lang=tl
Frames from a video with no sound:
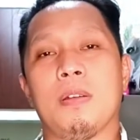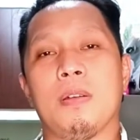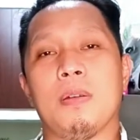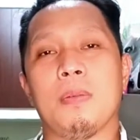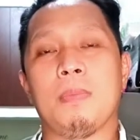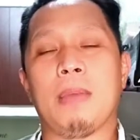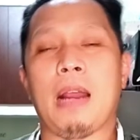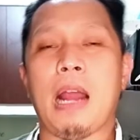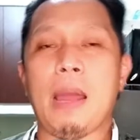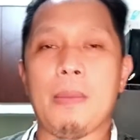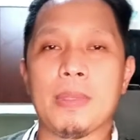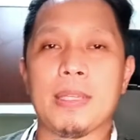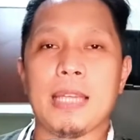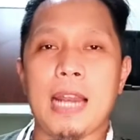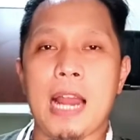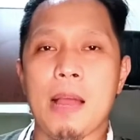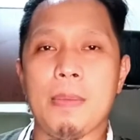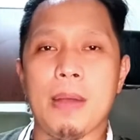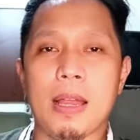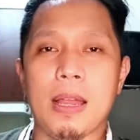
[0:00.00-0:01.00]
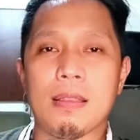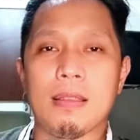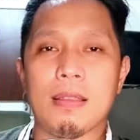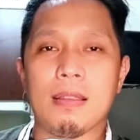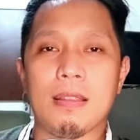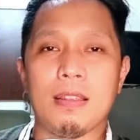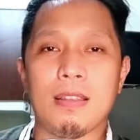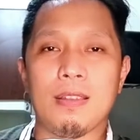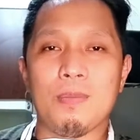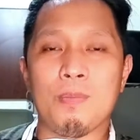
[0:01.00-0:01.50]
Maraming salamat
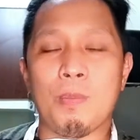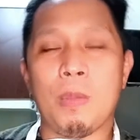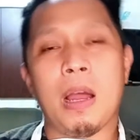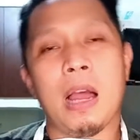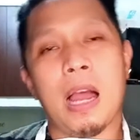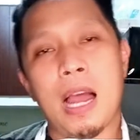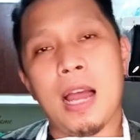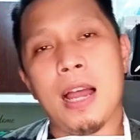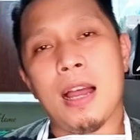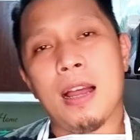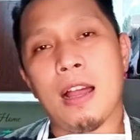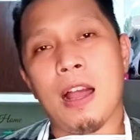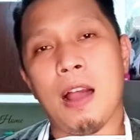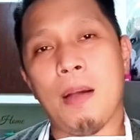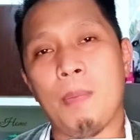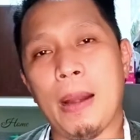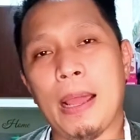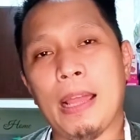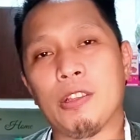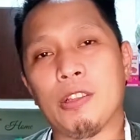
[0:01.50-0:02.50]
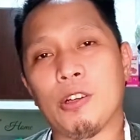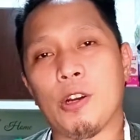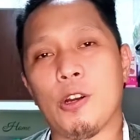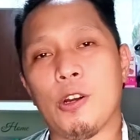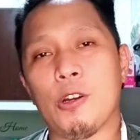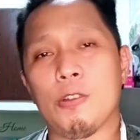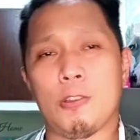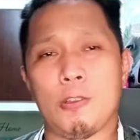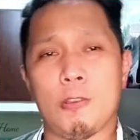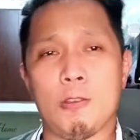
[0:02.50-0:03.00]
mga
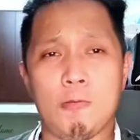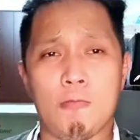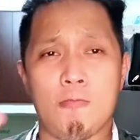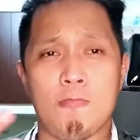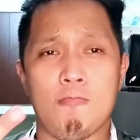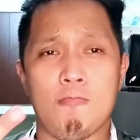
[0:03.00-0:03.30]
kabladers.